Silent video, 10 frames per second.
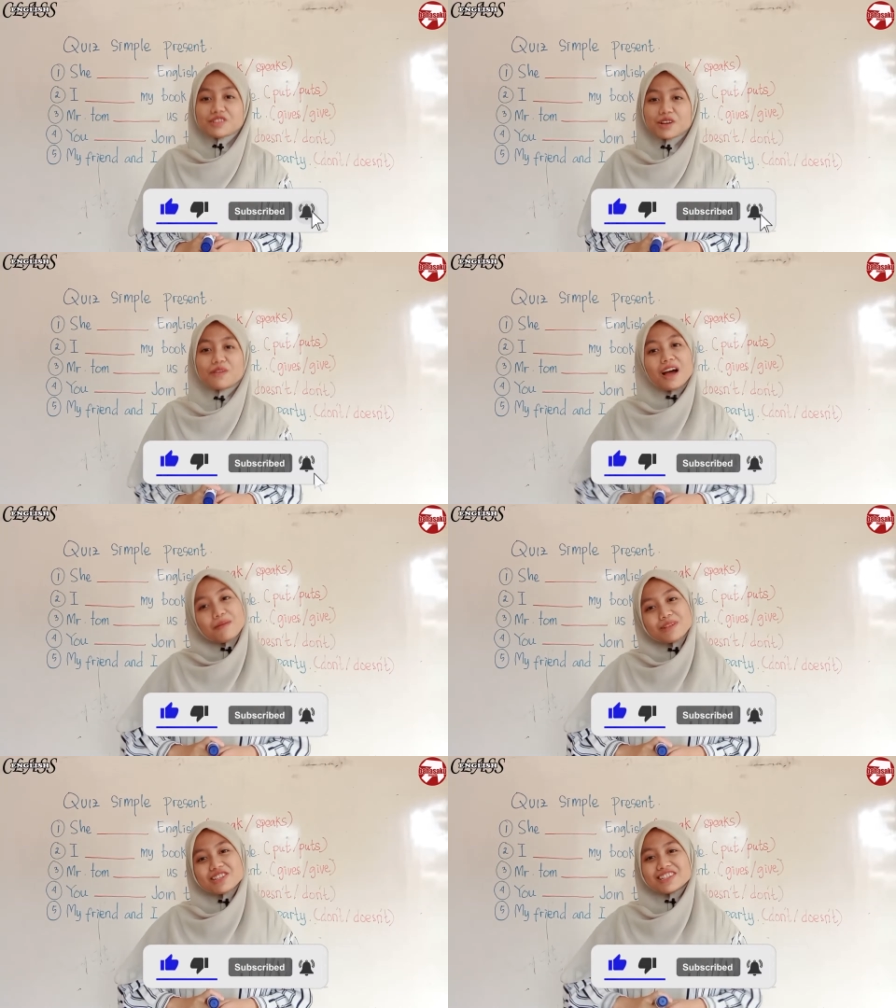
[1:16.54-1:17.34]
So
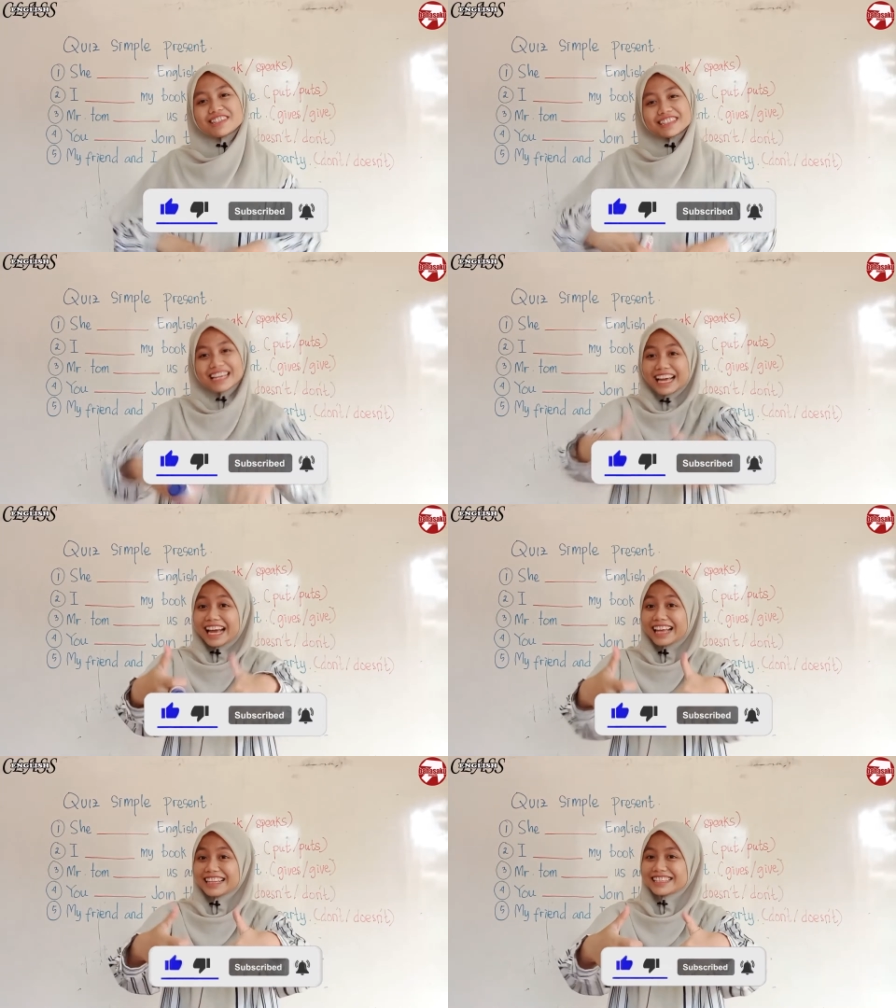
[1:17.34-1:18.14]
happy starting
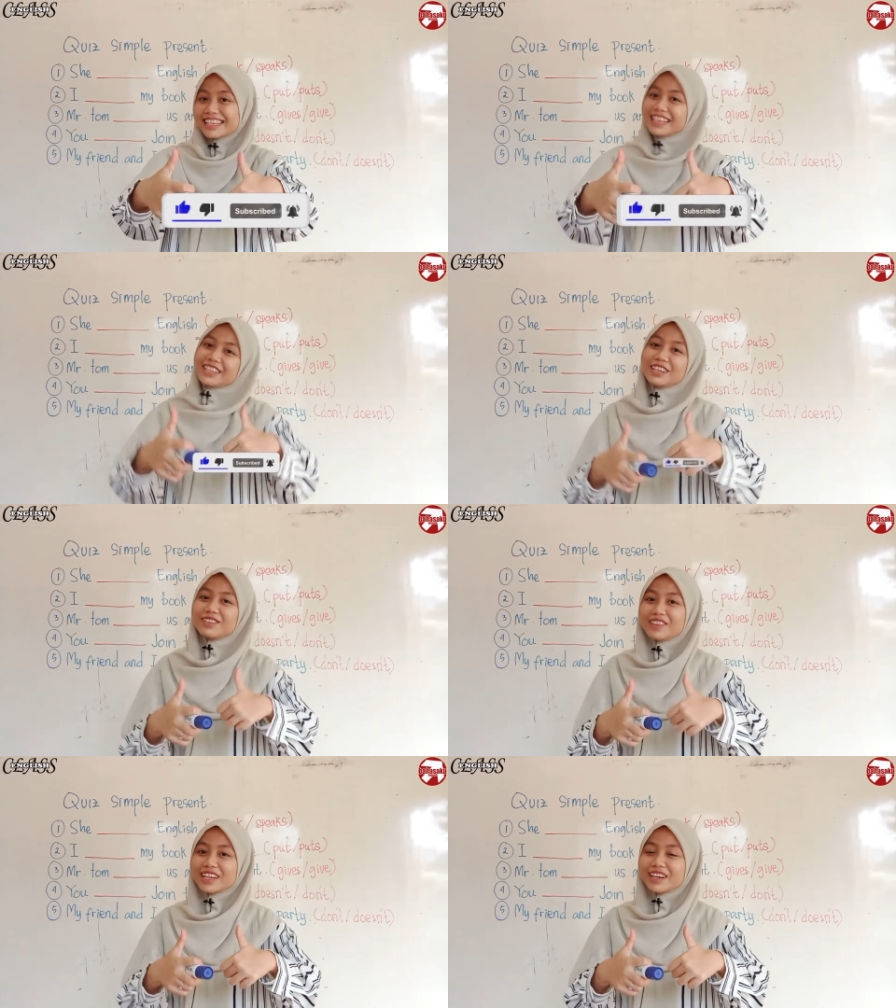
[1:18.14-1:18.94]
and let's enjoy the
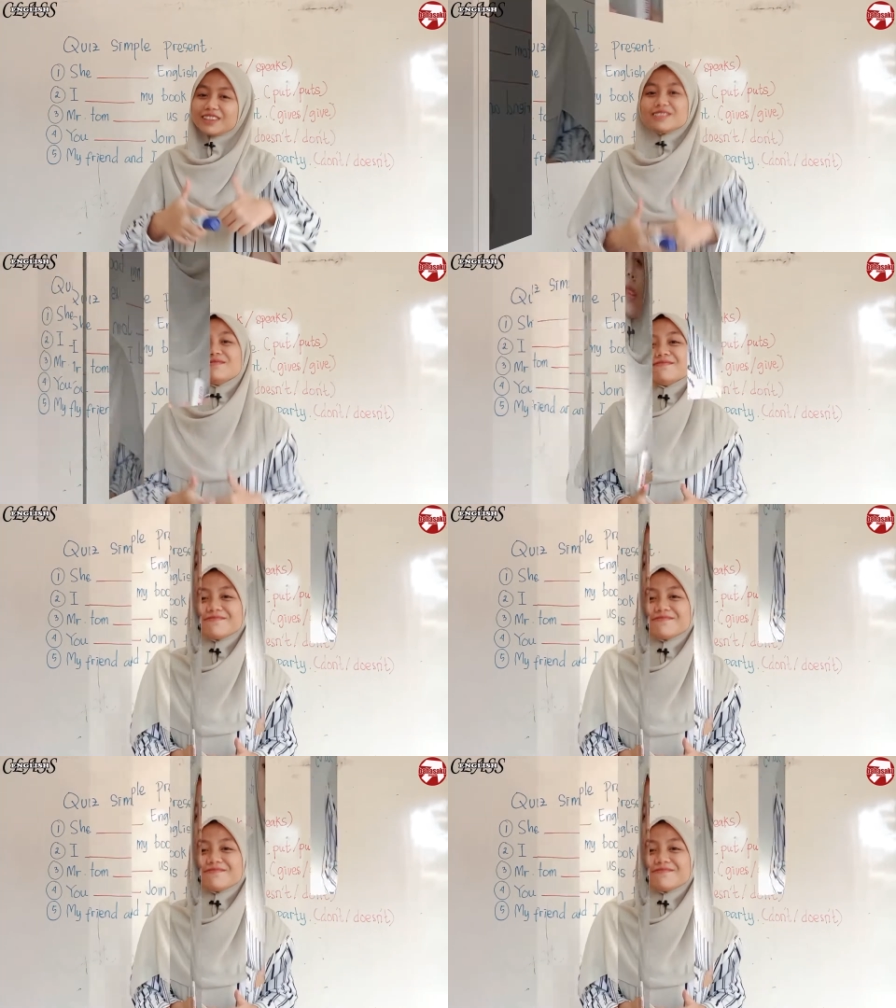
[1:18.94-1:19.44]
video!